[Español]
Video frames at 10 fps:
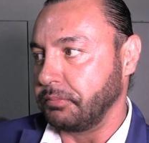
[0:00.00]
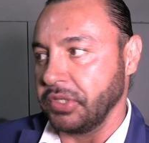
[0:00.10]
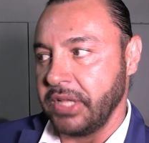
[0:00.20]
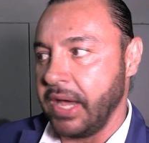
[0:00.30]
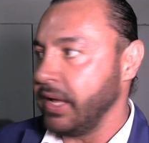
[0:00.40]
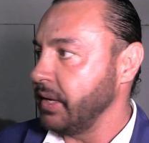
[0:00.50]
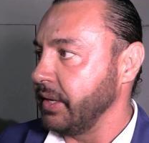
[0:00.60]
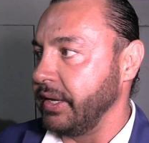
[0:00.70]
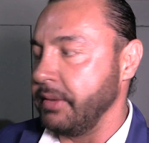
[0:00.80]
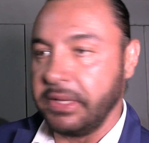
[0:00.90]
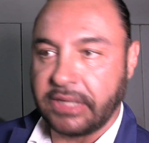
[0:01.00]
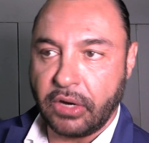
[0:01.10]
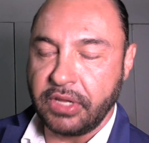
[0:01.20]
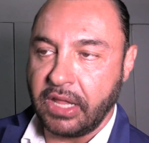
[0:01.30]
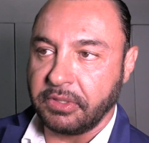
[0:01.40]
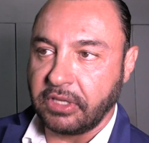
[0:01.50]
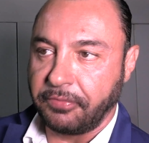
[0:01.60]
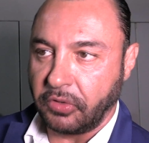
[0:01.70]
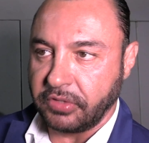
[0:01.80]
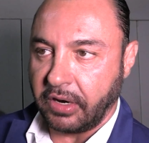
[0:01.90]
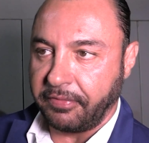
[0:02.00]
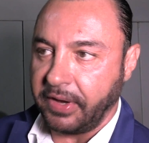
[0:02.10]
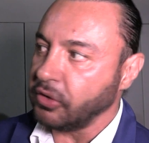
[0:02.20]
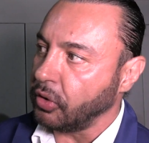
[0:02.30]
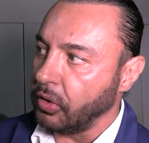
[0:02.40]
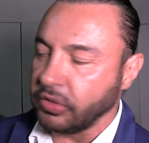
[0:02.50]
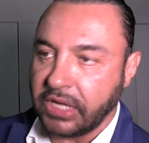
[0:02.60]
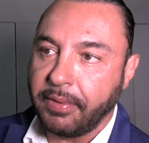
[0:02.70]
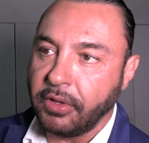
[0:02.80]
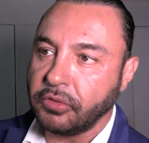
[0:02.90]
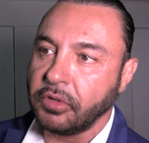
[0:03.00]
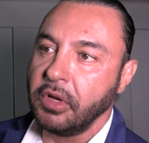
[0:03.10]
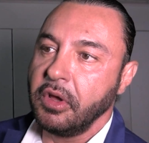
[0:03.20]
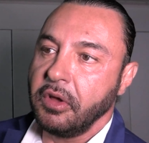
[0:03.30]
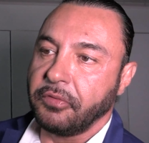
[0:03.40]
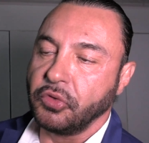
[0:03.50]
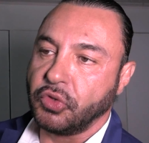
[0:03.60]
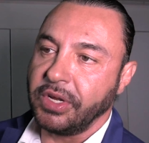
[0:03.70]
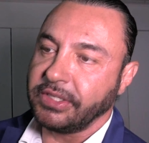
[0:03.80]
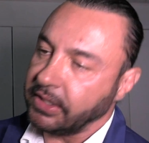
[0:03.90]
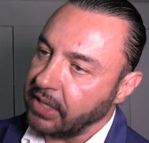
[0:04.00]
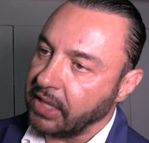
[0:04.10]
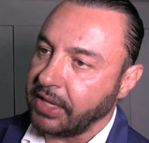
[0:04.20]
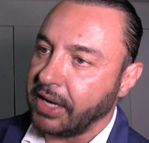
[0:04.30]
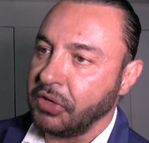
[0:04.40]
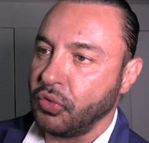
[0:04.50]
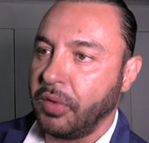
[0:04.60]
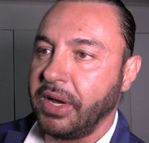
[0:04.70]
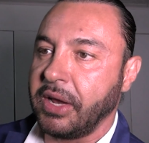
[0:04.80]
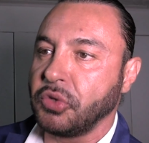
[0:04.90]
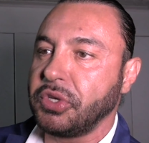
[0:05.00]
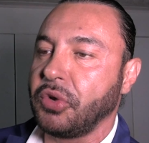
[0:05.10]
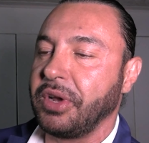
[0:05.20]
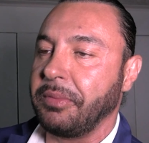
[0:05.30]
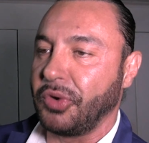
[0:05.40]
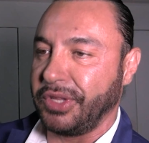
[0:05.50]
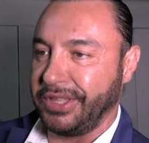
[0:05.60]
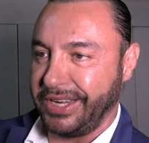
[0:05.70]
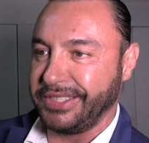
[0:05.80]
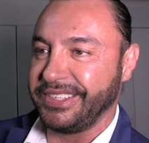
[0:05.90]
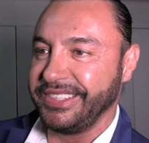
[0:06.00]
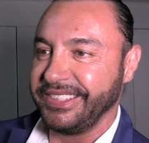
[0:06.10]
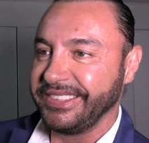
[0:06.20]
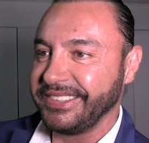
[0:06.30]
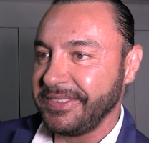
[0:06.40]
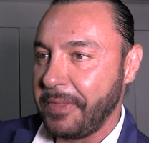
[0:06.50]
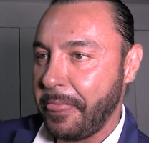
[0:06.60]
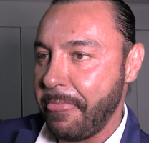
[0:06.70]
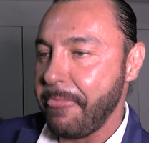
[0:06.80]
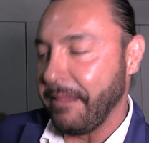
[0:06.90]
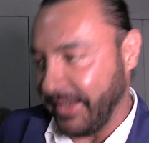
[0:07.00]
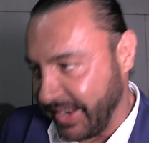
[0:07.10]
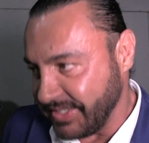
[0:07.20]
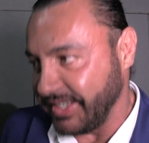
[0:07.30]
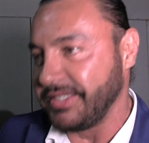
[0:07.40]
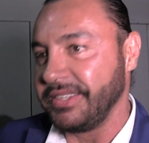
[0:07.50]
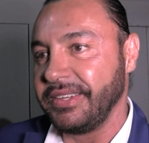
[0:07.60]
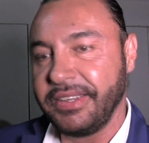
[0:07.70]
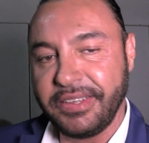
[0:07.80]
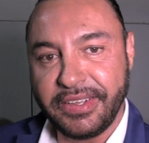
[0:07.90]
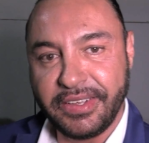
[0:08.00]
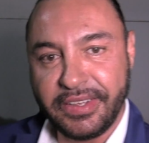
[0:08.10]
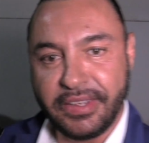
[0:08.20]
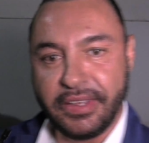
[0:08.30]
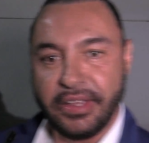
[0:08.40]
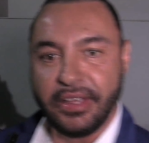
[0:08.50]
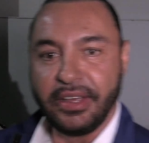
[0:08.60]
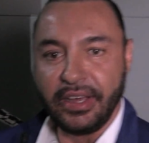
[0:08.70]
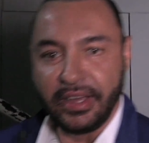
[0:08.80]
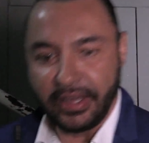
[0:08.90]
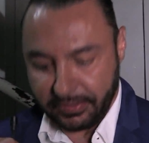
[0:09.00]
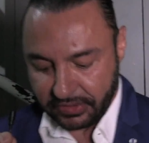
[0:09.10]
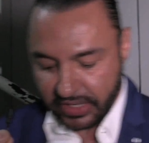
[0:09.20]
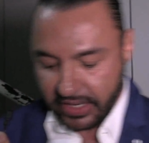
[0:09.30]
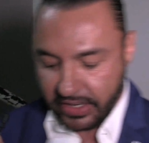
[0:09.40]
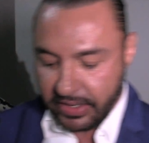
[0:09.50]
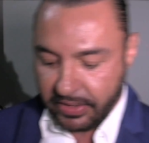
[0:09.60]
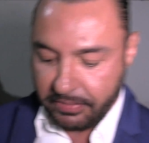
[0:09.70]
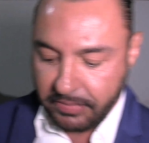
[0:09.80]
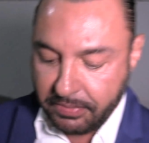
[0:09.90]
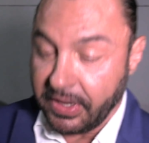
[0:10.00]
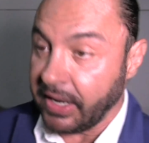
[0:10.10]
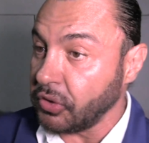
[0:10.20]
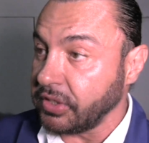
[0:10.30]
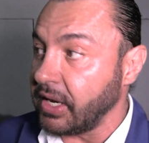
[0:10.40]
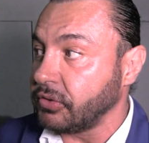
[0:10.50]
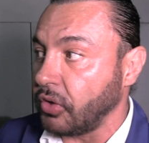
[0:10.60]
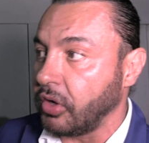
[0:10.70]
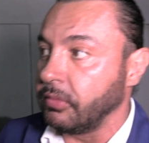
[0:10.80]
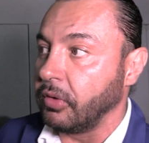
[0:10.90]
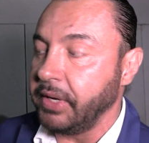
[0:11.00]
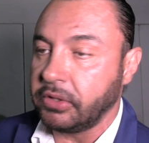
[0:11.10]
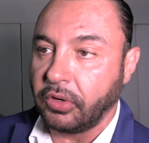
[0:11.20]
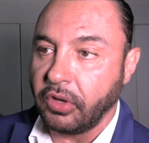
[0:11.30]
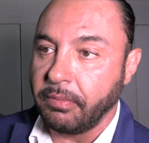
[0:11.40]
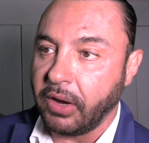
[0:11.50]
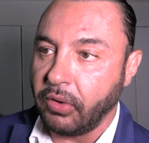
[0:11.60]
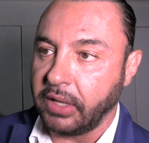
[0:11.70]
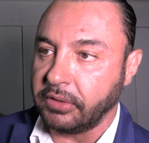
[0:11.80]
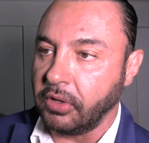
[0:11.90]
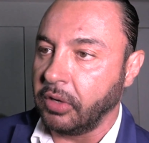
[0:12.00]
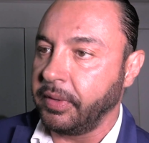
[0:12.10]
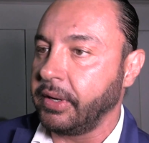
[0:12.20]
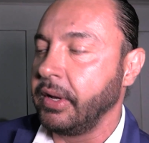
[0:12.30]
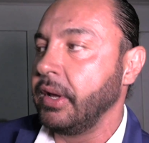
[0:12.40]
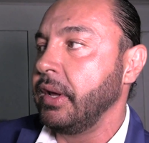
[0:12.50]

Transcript: Pues nada, invitaron nada más al Foro San Rafael todos los sábados Funciones 6 de la tarde y 9 de la noche con amor de Tres. Enhorabuena. Gracias. ¿Y tus redes sociales donde te puedes ah, puede seguir la gente? En mis redes sociales estoy como Víctor-Latinlover,